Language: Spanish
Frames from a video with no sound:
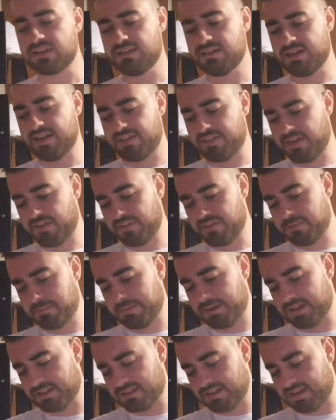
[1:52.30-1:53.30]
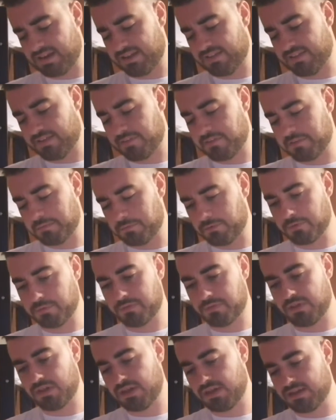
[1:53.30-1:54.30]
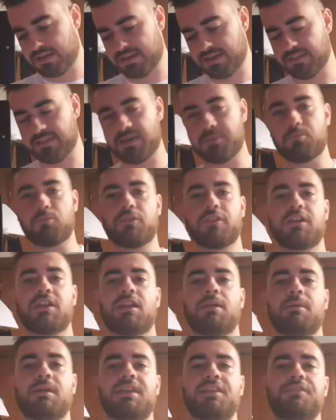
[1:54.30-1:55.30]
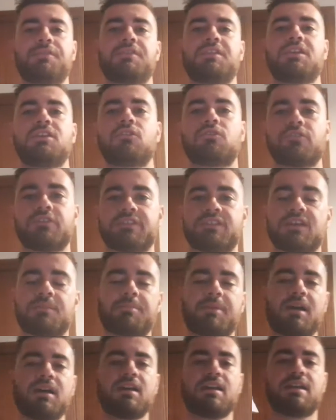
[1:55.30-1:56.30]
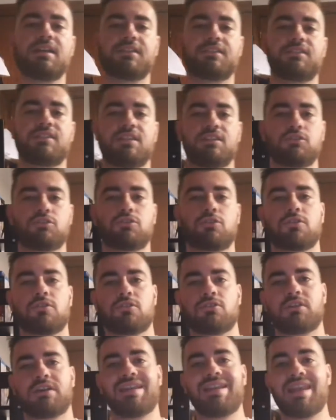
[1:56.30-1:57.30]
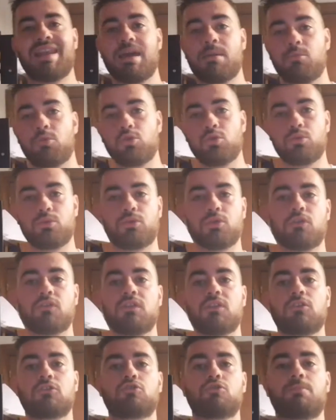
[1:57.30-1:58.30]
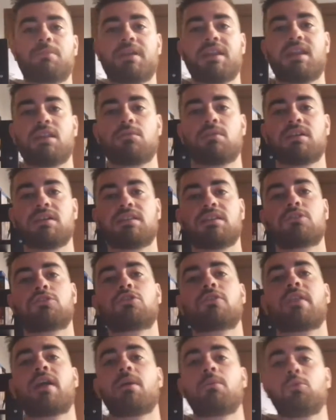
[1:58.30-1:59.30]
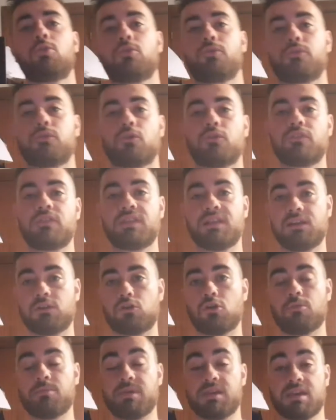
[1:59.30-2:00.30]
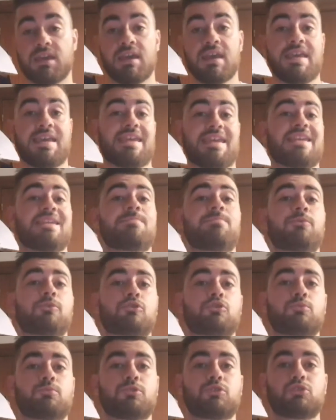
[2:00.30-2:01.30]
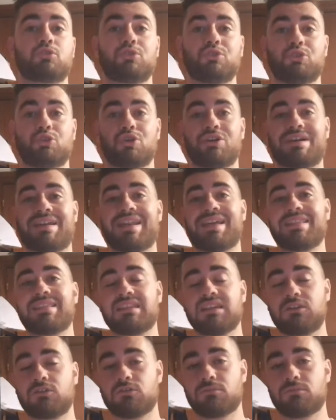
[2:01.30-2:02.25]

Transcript: la edad de plata, la edad de bronce y la edad moderna, ¿vale? Cinco etapas dentro de lo que es la evolución de los superhéroes y dentro de la evolución del cómic. Y por supuesto, dos grandes